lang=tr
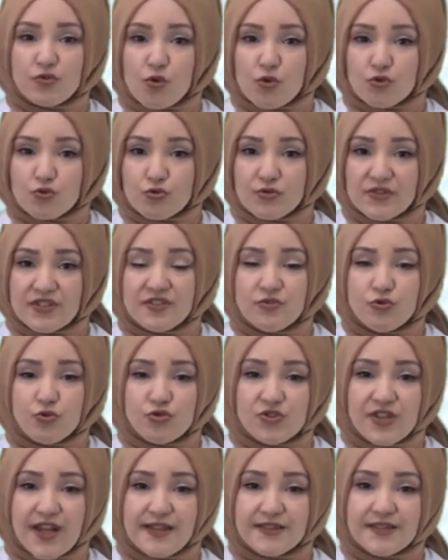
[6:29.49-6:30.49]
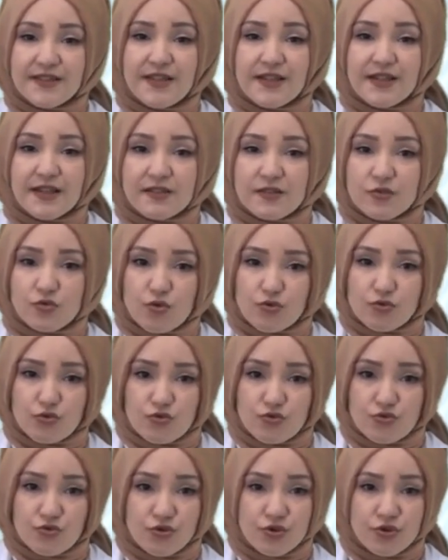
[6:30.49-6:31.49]
tortuların yükseldiğini kanıt
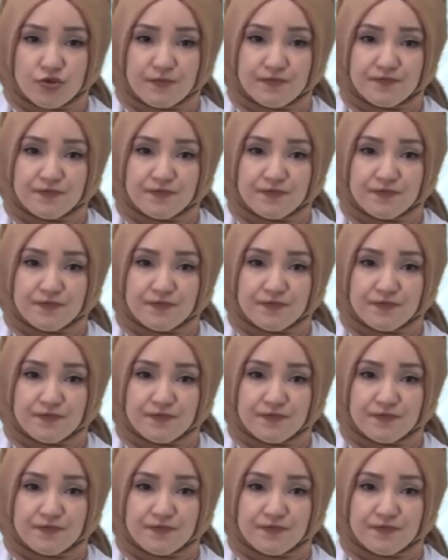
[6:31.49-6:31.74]
oluşturur?